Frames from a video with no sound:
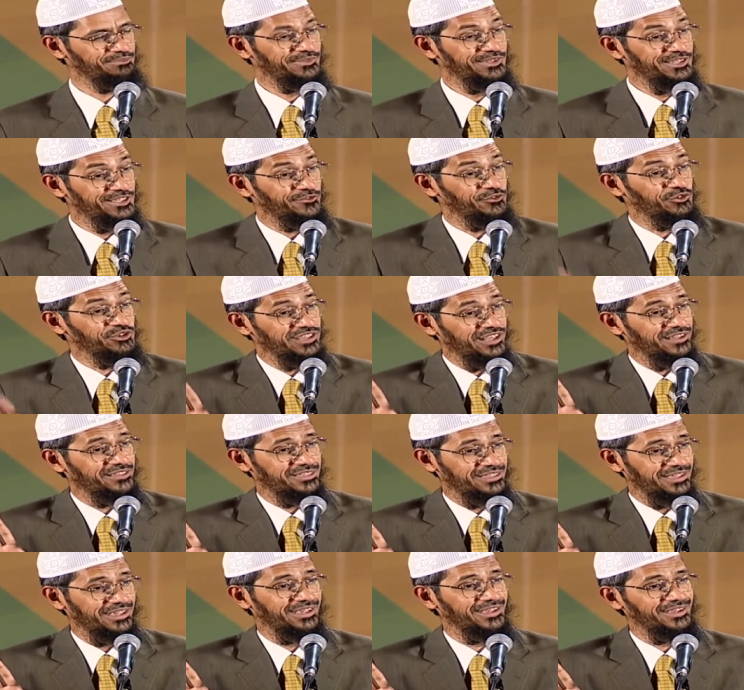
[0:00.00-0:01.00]
যদি শুধু
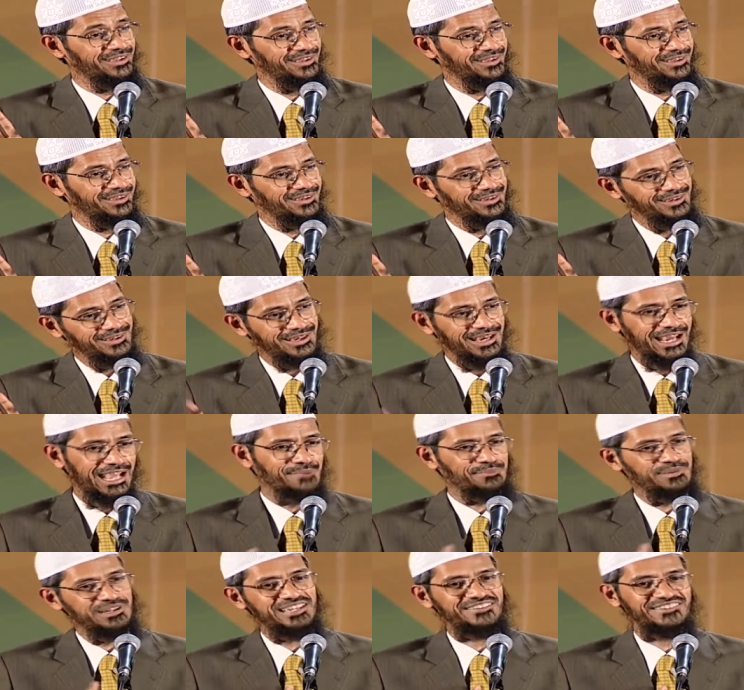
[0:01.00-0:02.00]
মুখে বলেন
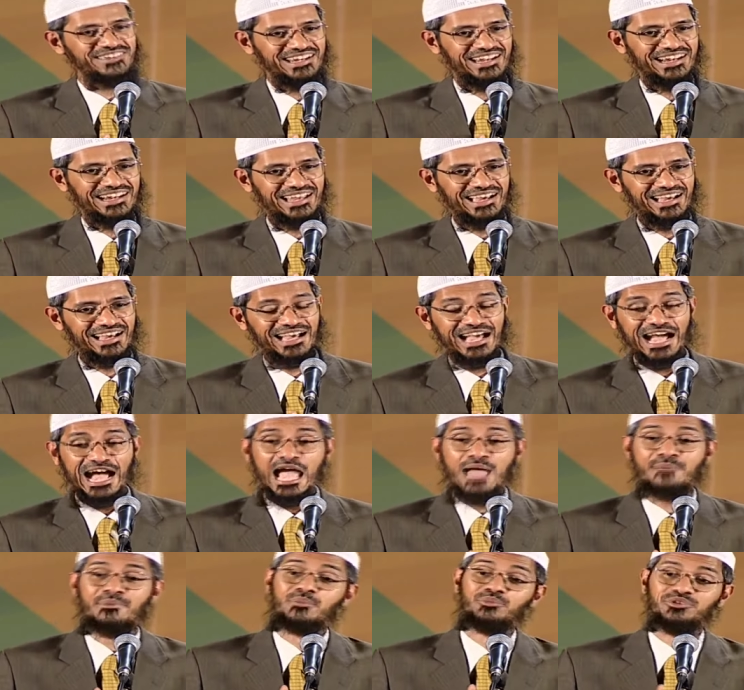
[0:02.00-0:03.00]
আল্লাহকে বিশ্বাস করি
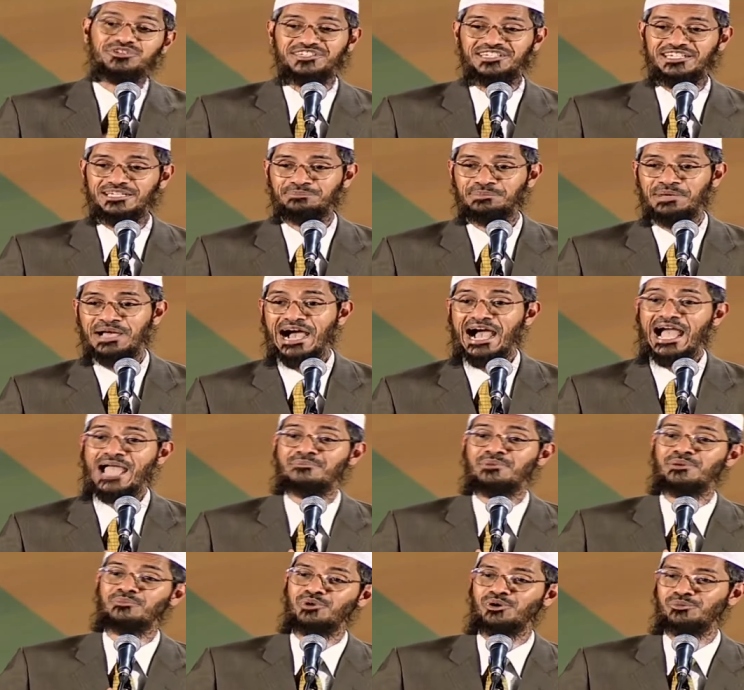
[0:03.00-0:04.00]
আমি একজন মুসলিম
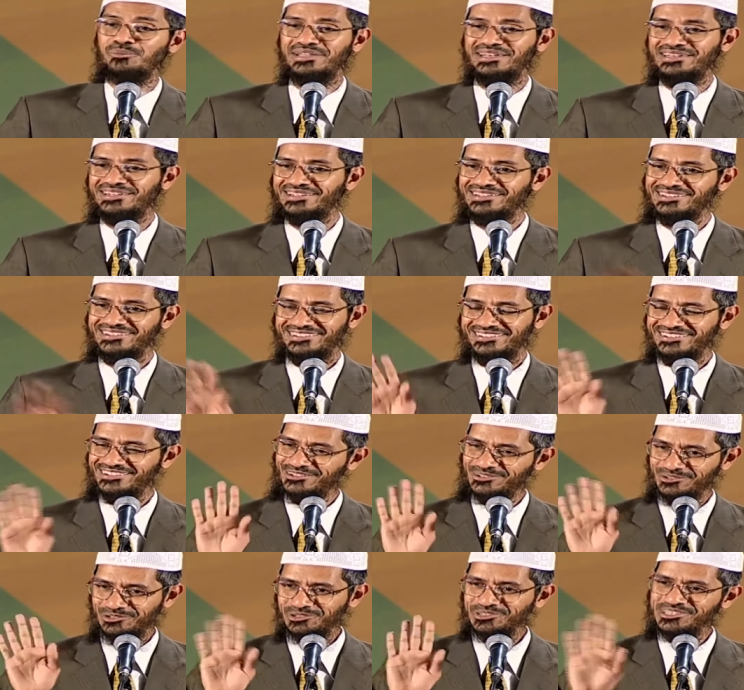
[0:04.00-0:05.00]
আমি একজন মুমিন
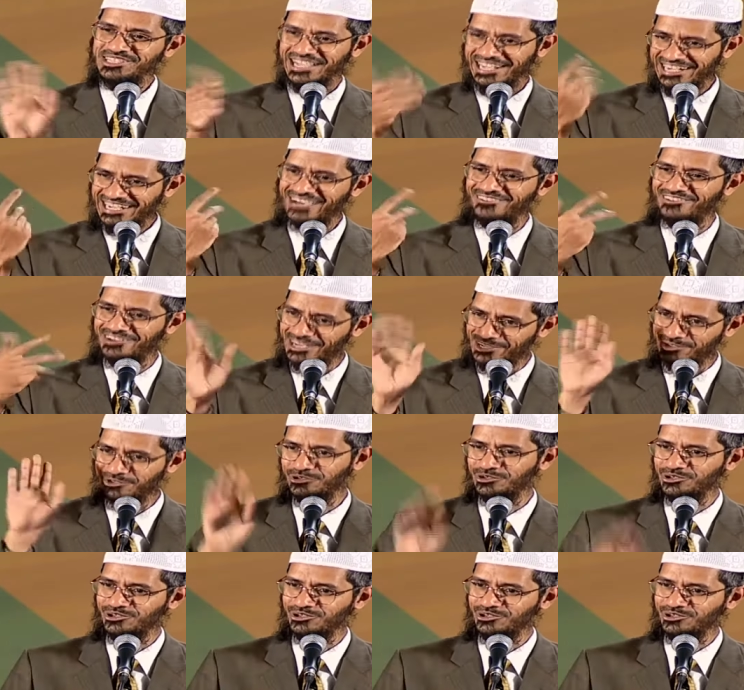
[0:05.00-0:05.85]
এটা বললেই আল্লাহ ছেড়ে